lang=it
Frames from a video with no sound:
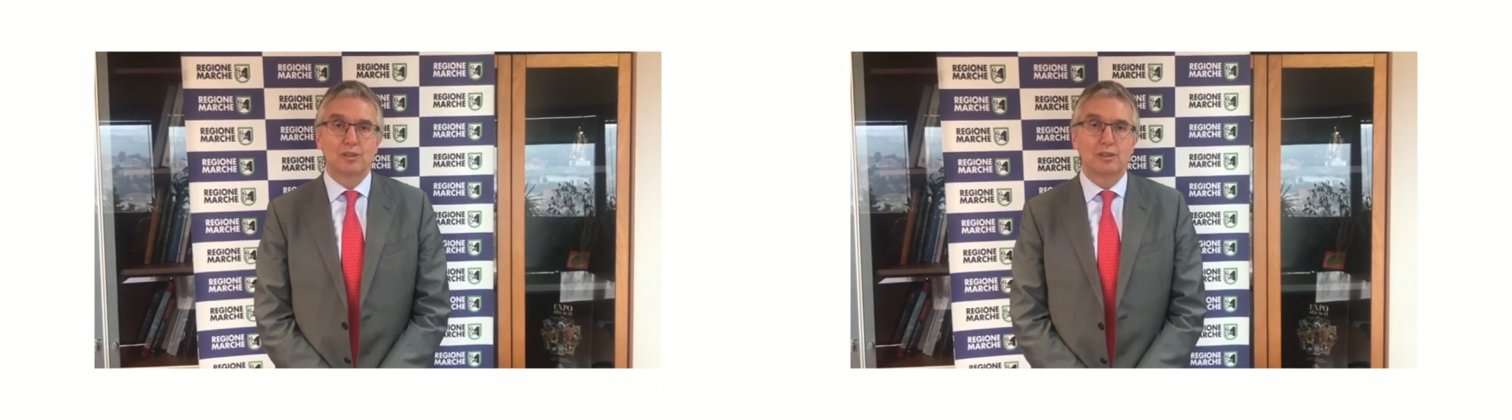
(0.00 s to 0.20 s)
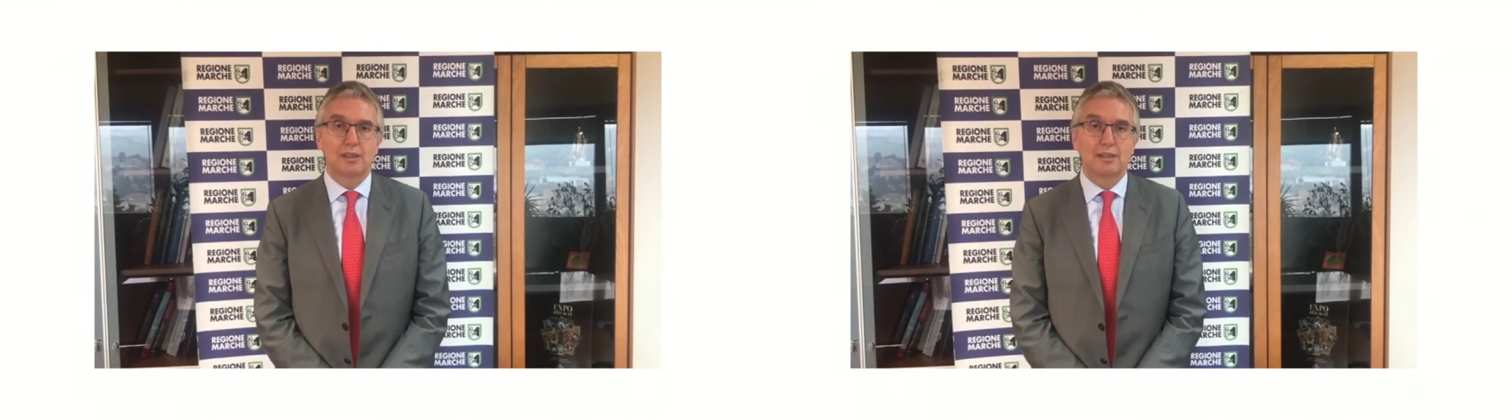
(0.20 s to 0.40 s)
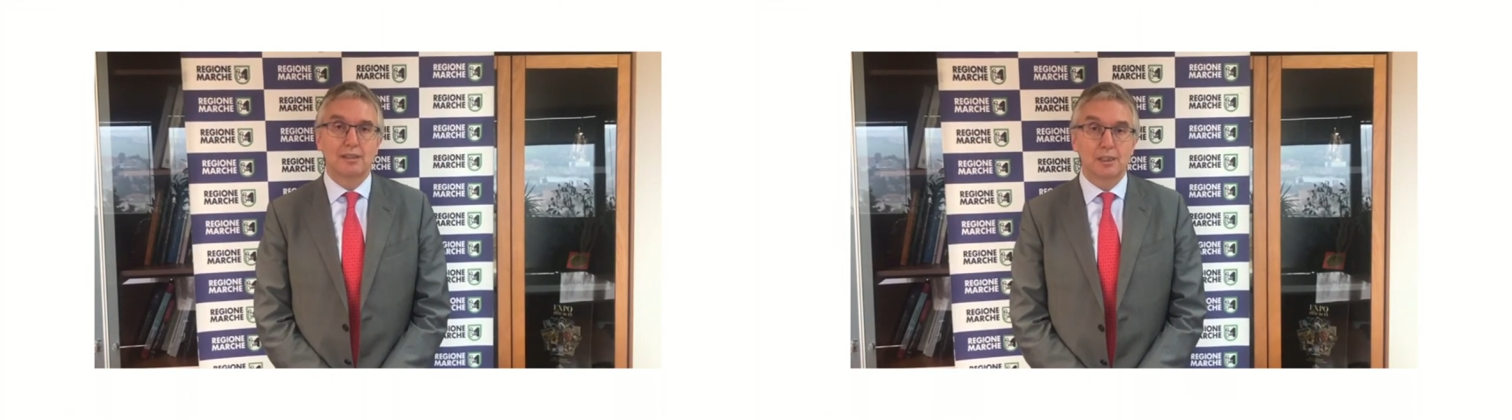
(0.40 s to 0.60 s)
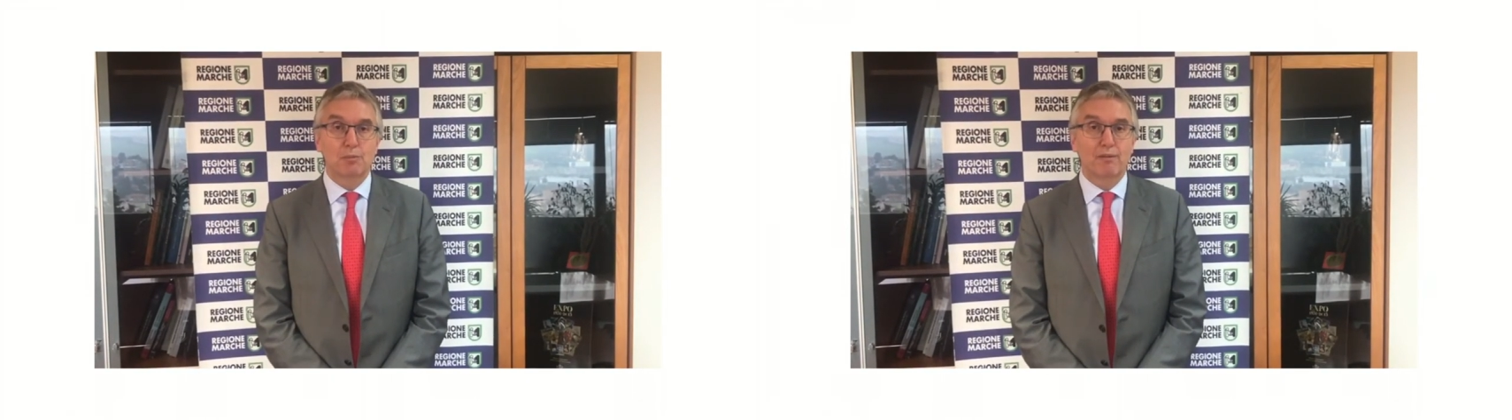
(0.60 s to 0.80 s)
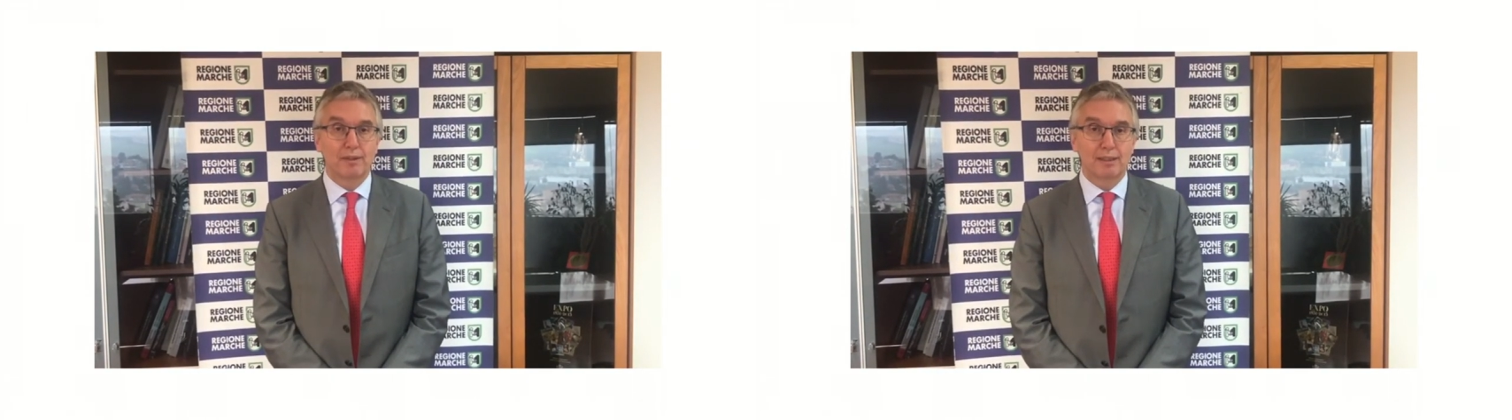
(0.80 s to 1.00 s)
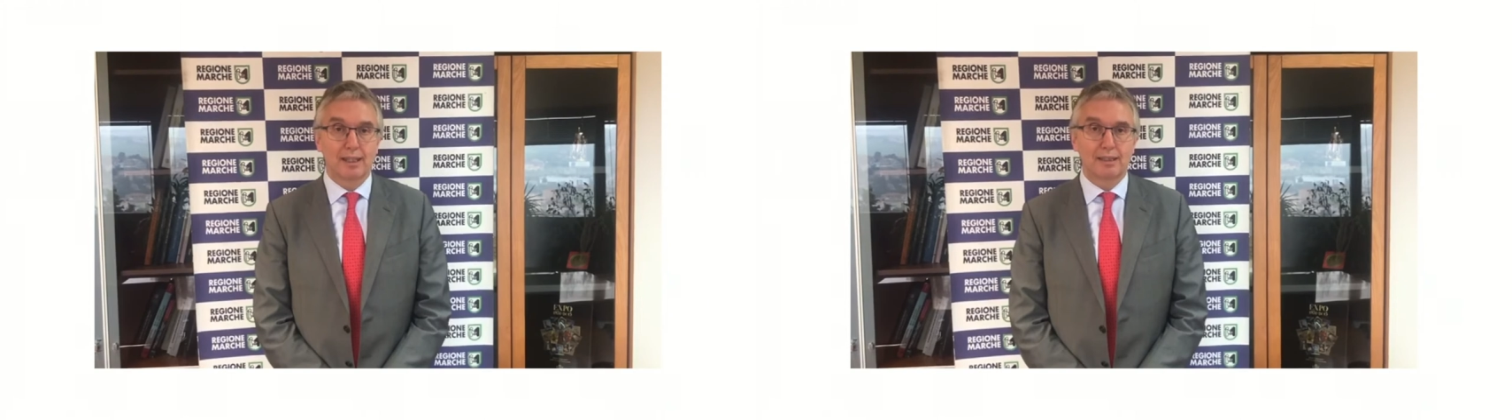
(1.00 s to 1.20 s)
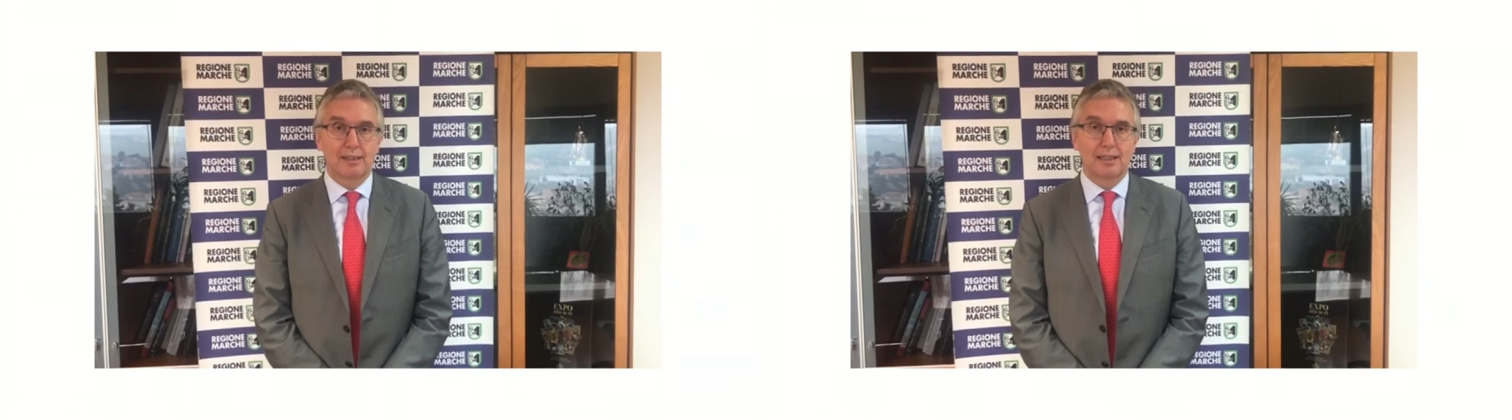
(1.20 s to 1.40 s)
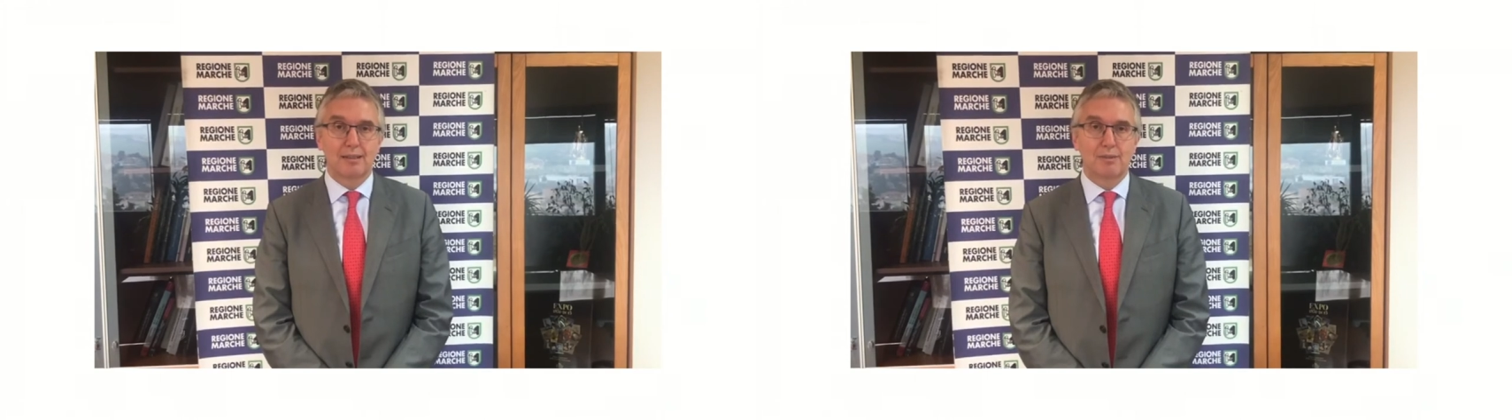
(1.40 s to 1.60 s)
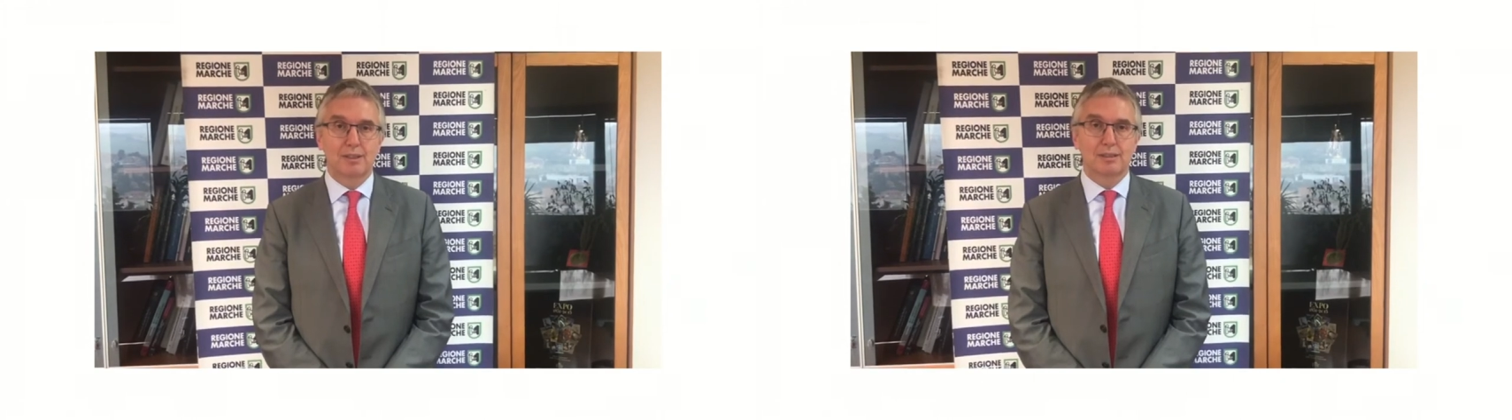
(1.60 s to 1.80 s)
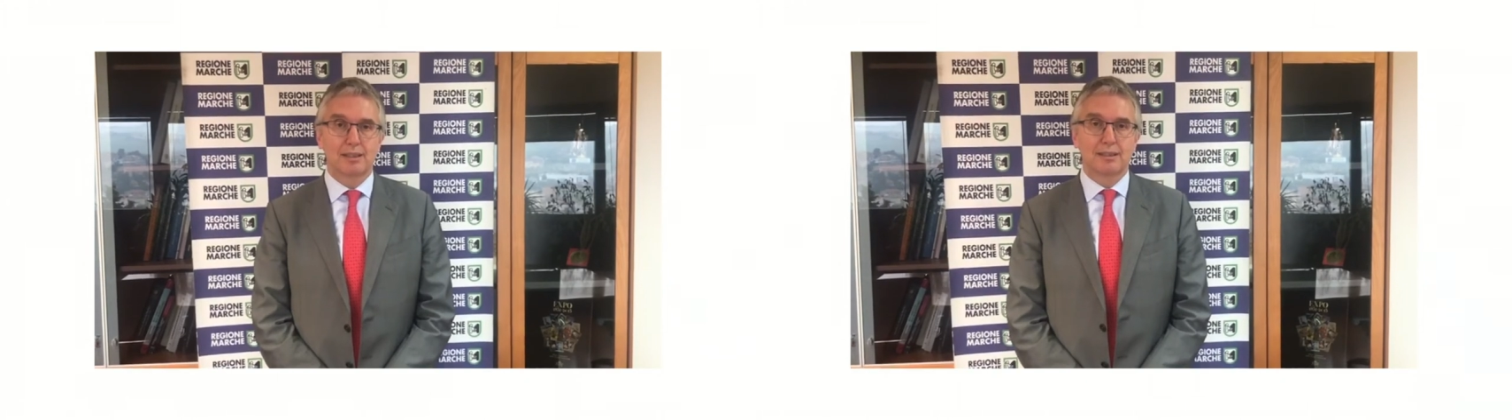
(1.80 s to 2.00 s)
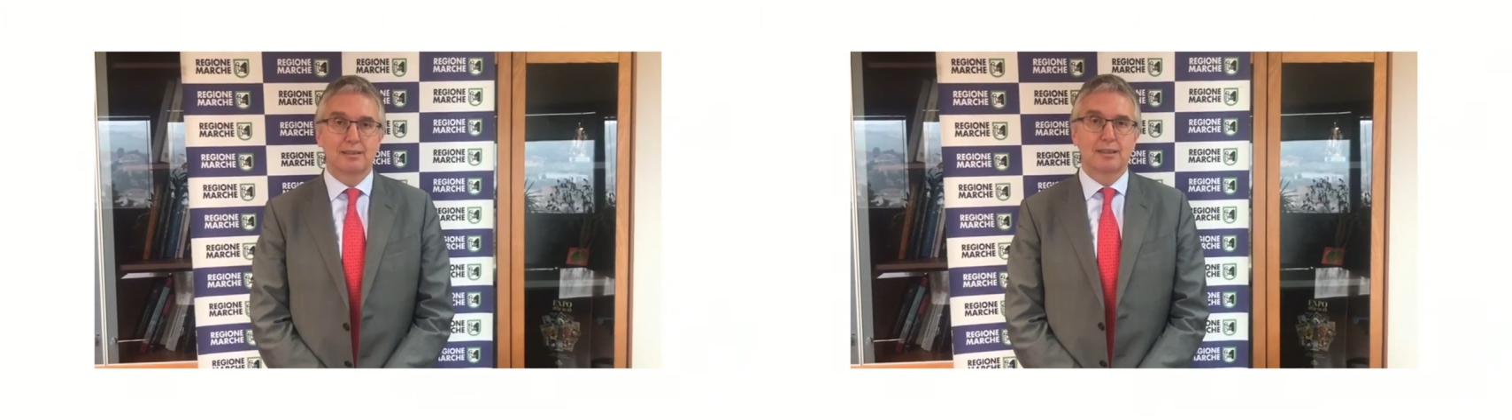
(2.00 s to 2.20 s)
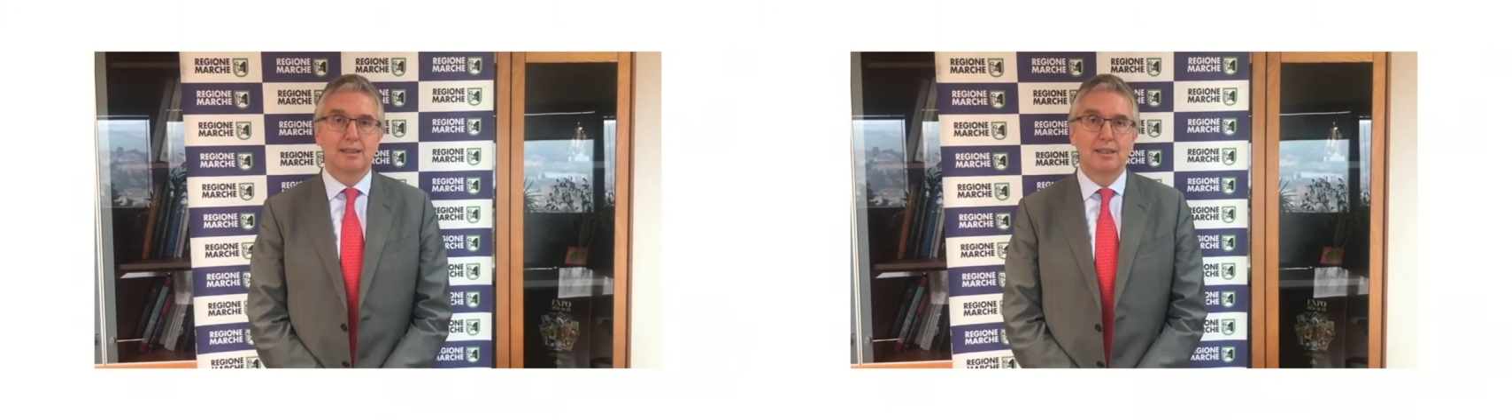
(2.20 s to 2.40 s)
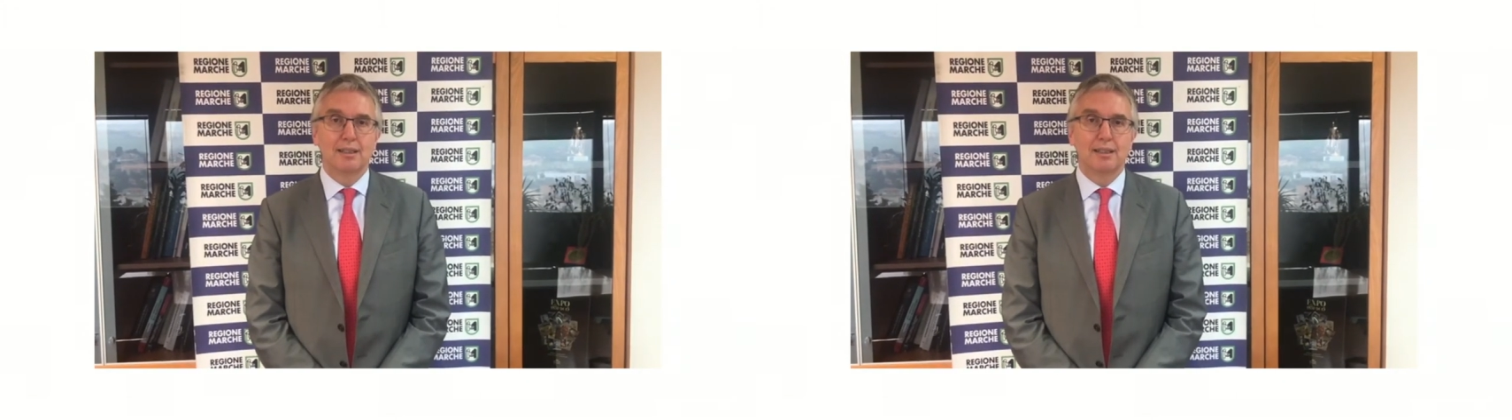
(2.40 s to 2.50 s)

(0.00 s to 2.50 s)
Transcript: cittadini spaventati dall'emergenza